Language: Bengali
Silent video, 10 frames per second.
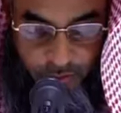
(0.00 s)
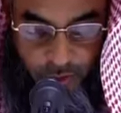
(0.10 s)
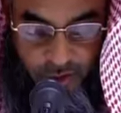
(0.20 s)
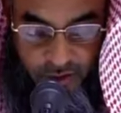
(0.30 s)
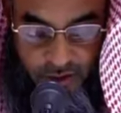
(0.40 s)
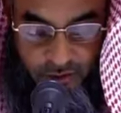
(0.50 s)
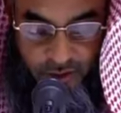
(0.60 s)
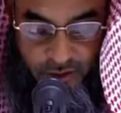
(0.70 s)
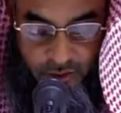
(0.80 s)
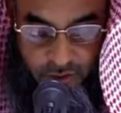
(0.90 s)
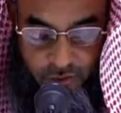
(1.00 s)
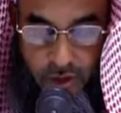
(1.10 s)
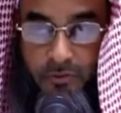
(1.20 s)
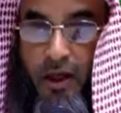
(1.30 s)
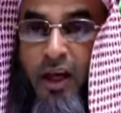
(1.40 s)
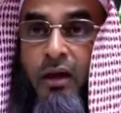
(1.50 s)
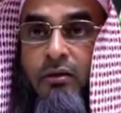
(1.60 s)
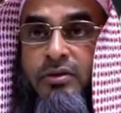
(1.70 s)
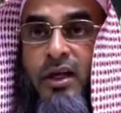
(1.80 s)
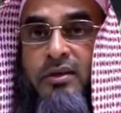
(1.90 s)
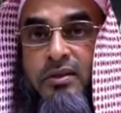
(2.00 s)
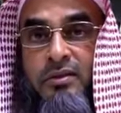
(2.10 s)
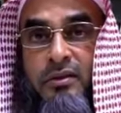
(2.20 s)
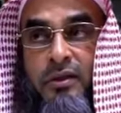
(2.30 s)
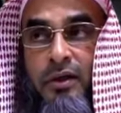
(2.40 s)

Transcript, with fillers: পড়ে তাহলে কি শুদ্ধ হবে হ্যাঁ যাই আছে